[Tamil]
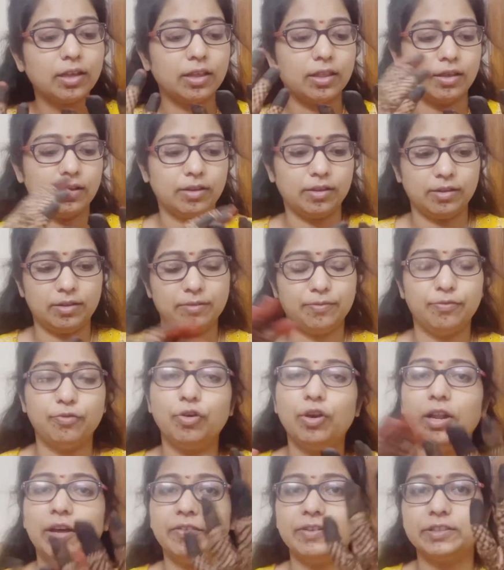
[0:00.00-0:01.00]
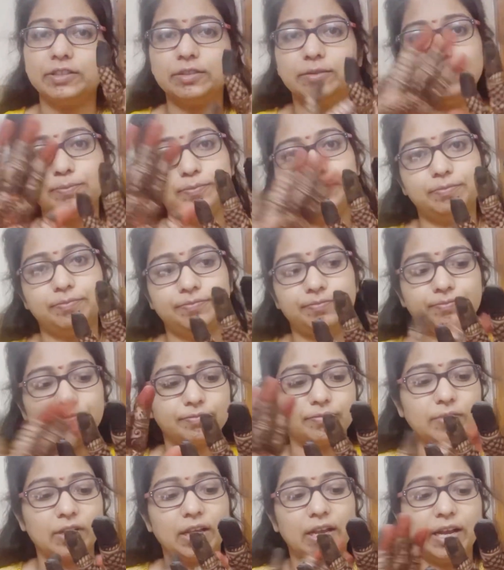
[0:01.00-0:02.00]
இதை ஃபுல்லாக வந்து
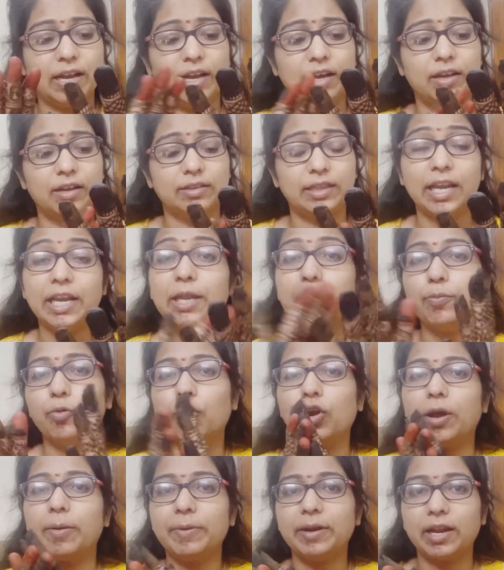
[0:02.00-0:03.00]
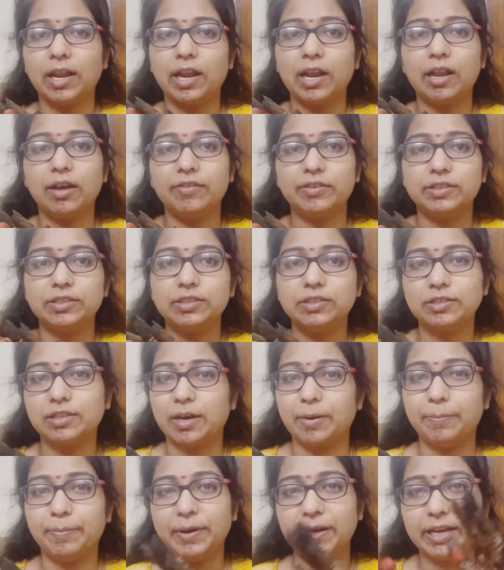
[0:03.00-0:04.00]
க தண்ணி போடாமல் நல்லா வந்து
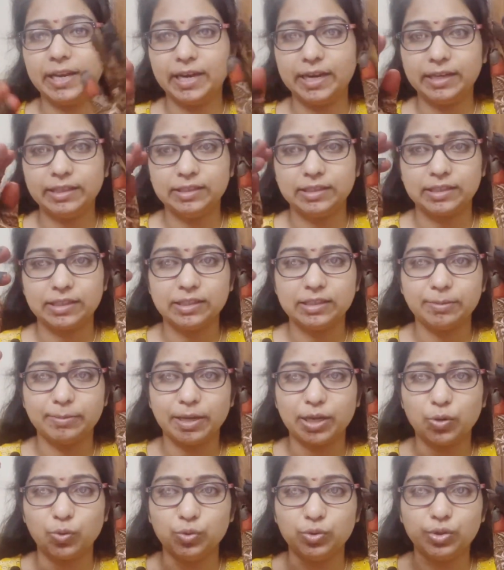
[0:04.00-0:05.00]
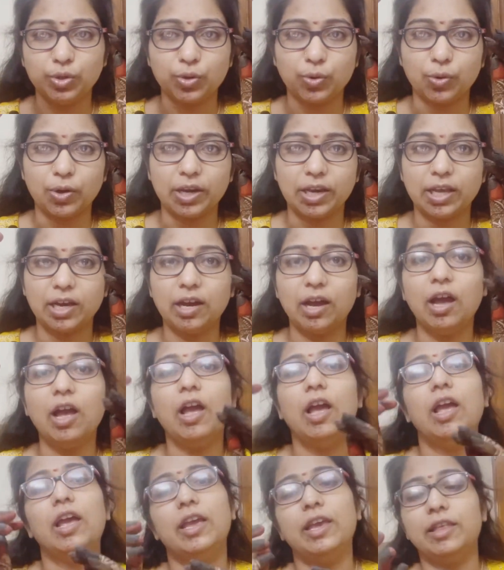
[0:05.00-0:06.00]
ஸ்க்ரப் பண்ணி எடுத்துகிட்டு இந்த மாதிரி உதிரும் இல்லையா
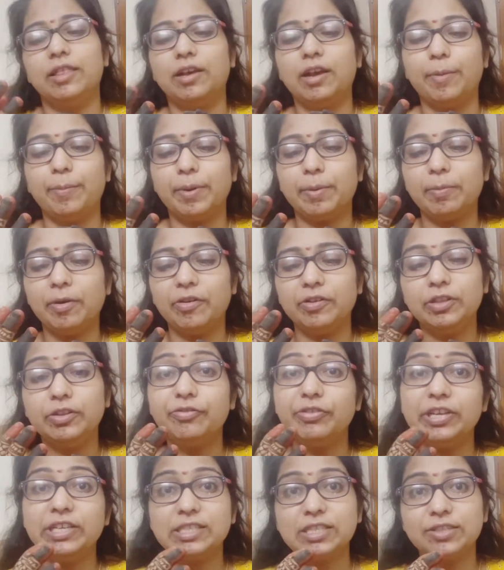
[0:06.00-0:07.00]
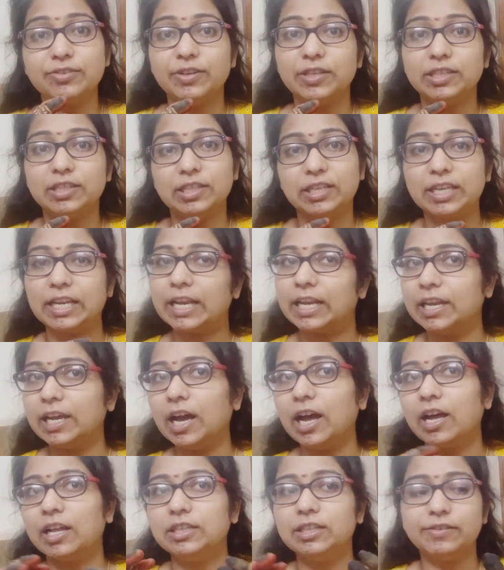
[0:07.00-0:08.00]
இதுக்கப்புறமா வந்து விக்ஸ் வந்து இருக்கு
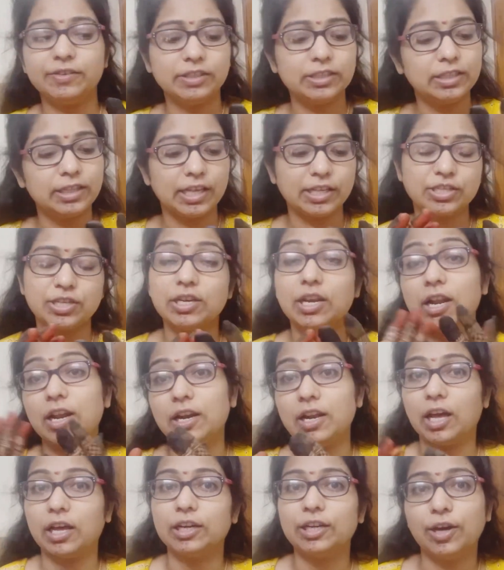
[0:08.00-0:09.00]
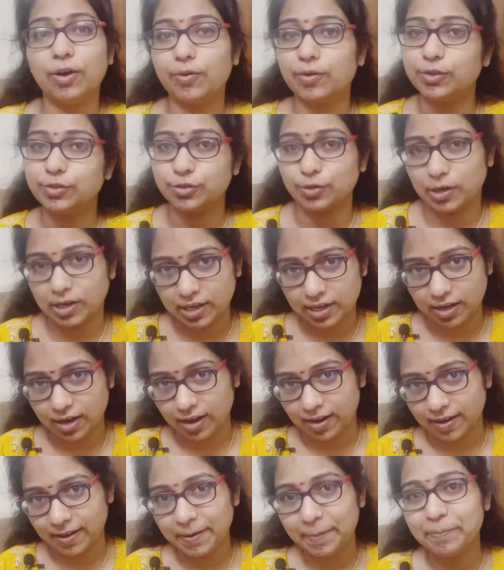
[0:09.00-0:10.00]
இல்லையா அதை வந்து தேய்ச்சி நல்லா டார்க்காக வரும்னு
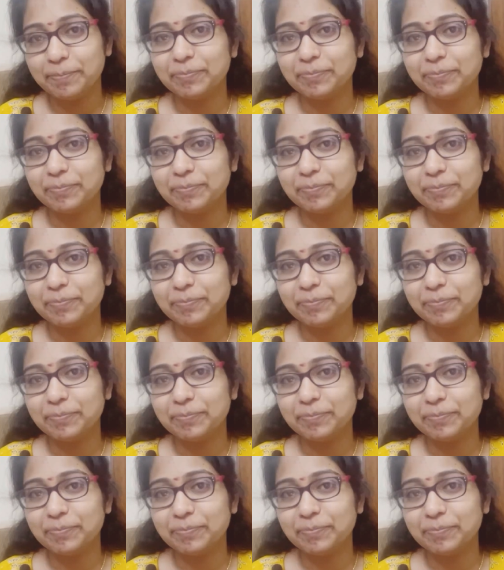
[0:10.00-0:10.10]
சொல்லியிருக்காங்க